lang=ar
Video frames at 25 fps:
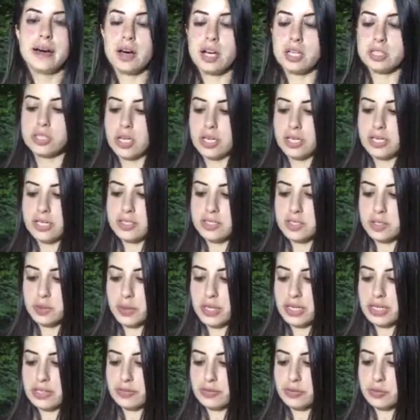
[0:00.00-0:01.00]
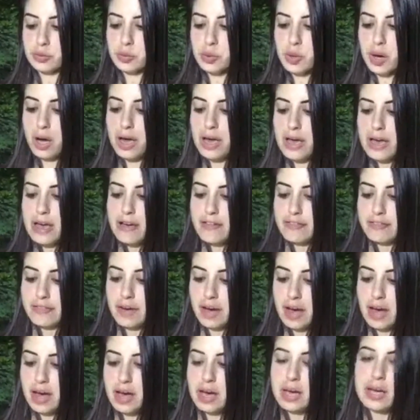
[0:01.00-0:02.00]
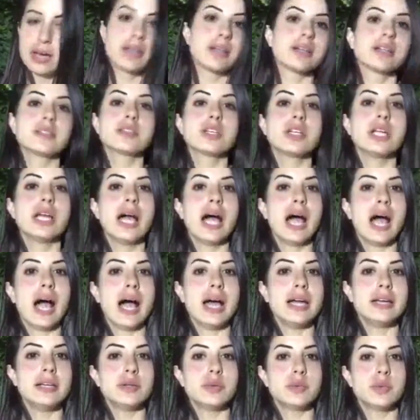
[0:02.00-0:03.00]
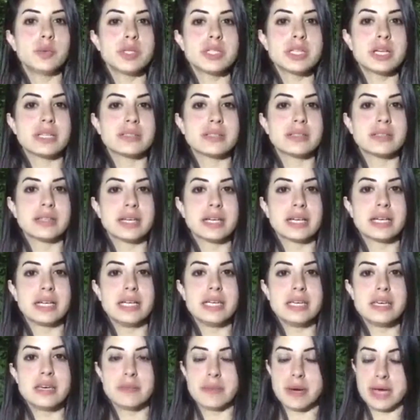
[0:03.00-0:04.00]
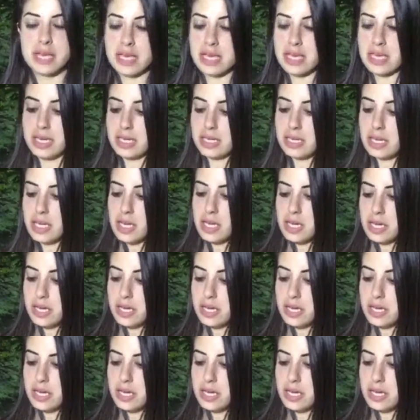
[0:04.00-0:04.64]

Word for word: قضاء كسروان الفتوح فطلع آه، عن وزارة الداخلية بيان